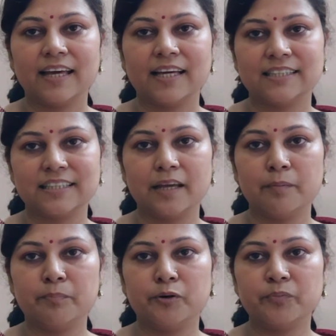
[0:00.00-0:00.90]
इसने
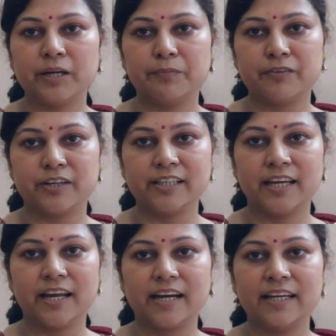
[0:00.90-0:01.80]
पूर्व नंबर वन
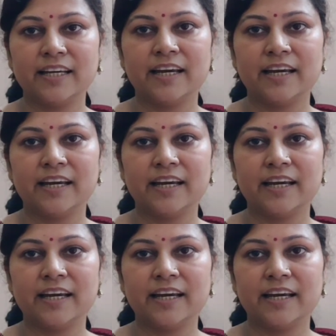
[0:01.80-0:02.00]
खिलाड़ी